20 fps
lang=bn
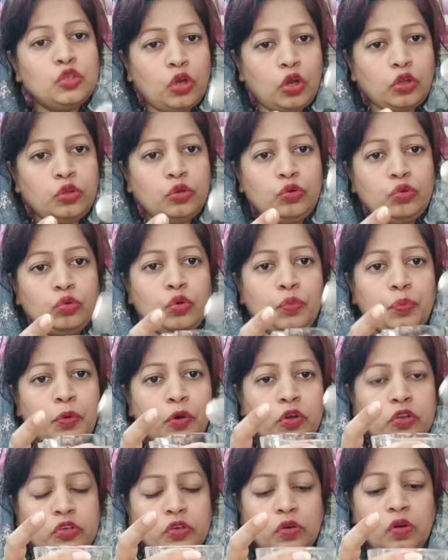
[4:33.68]
যতটুকু
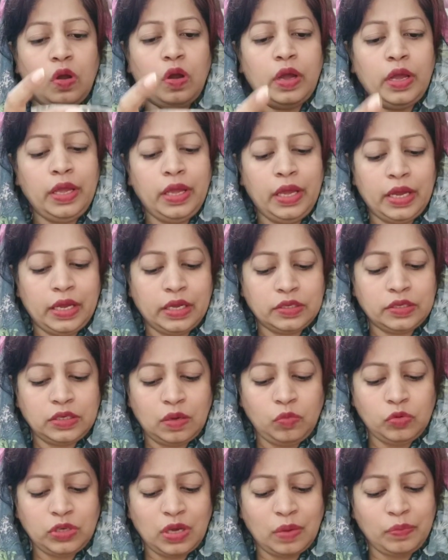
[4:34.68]
প্রয়োজন হয় এক
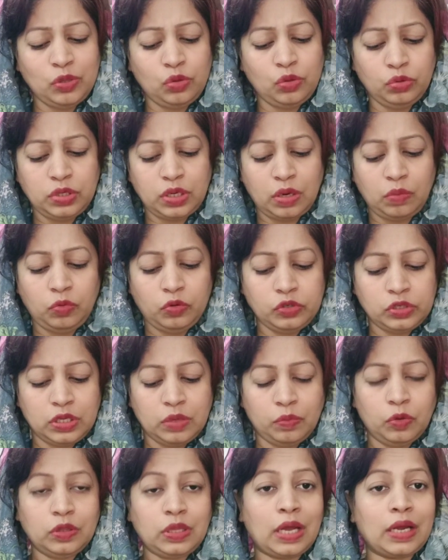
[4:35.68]
চামচ আমি দু চামচ
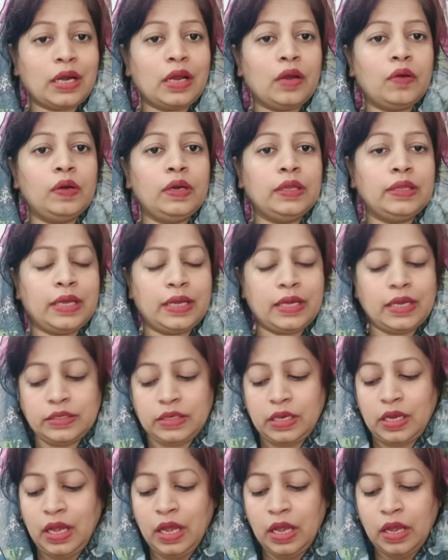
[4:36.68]
দেব তা না হলে দেখা
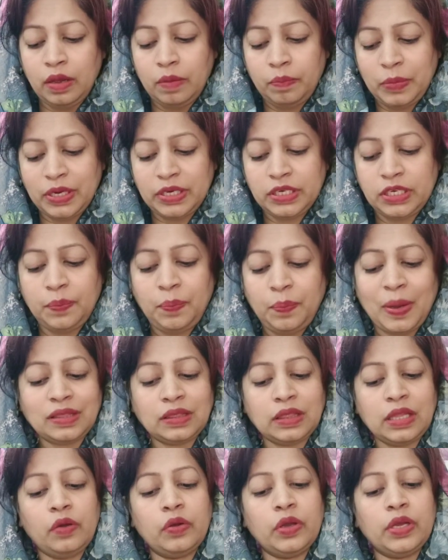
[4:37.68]
যায় বেশি
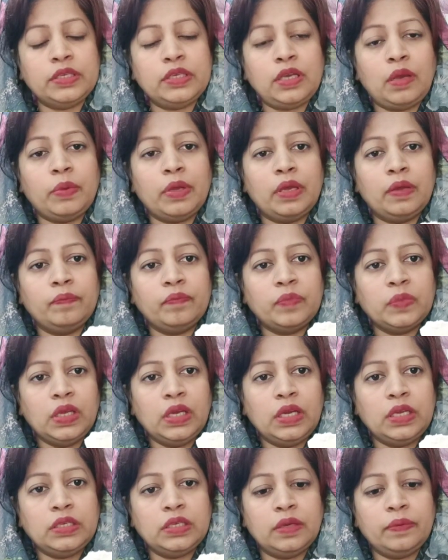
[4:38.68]
পাতলা হয়ে যাবে
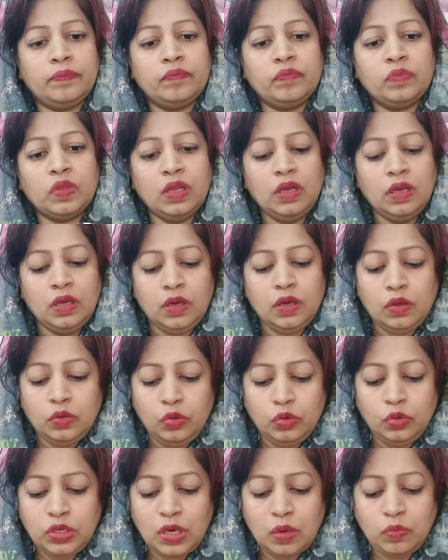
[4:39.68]
এই যে
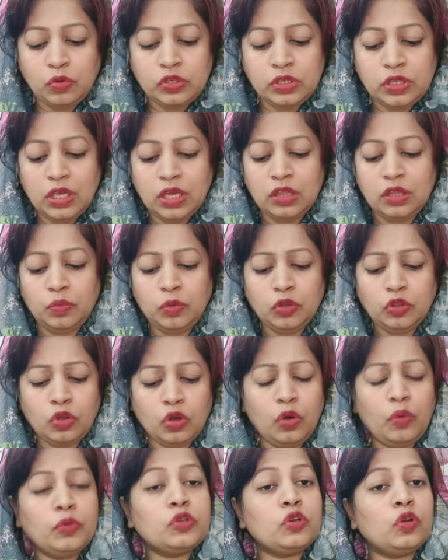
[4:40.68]
দু চামচ দিয়ে দিব তো
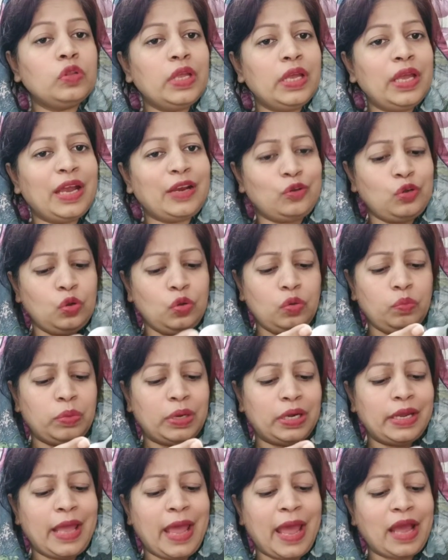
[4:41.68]
যদি একটু
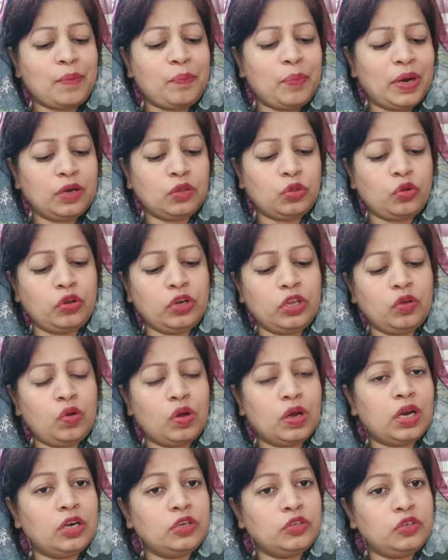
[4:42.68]
মানে একবার তৈরি
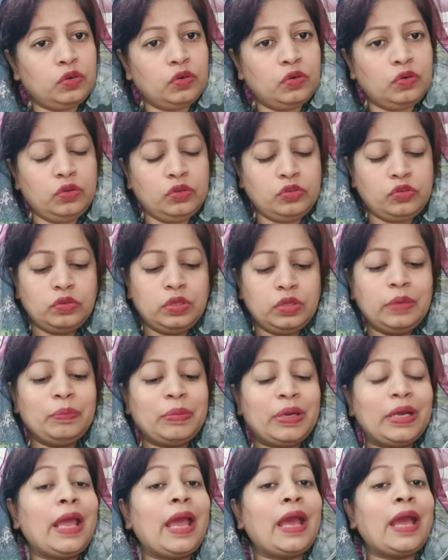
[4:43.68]
করার জন্য যদি
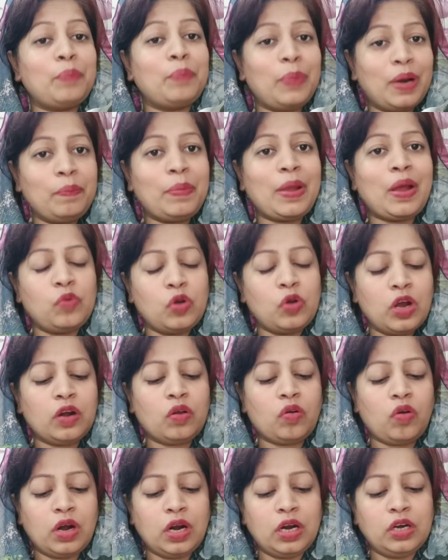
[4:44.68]
মানে একবার ব্যবহার
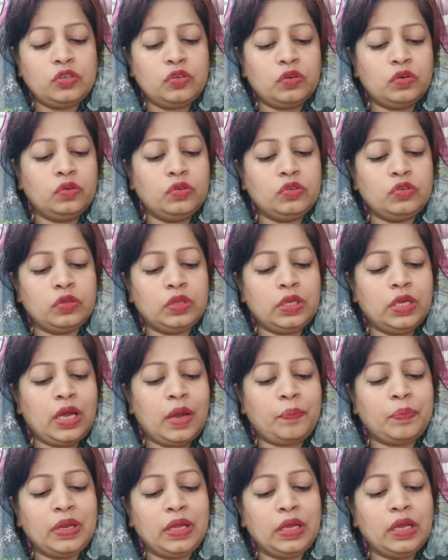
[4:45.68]
করার জন্য যদি
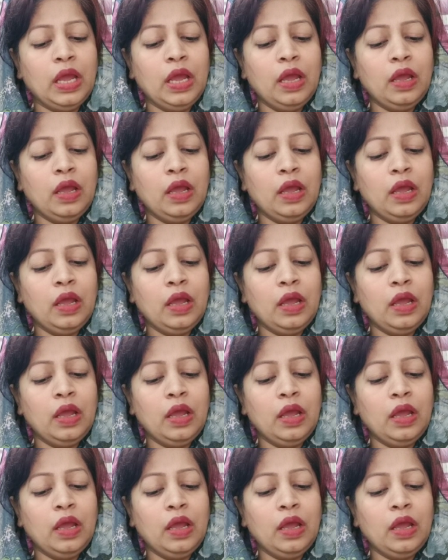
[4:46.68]
আপনি